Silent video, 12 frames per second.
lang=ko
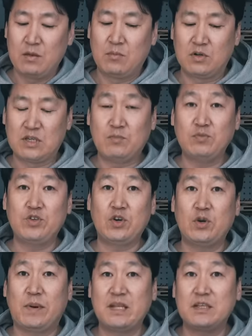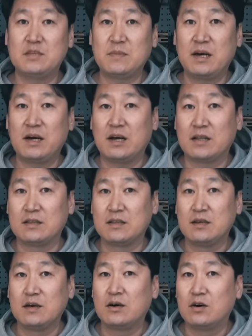뭐 제품 지원을 받았지만
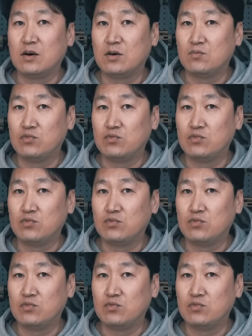어,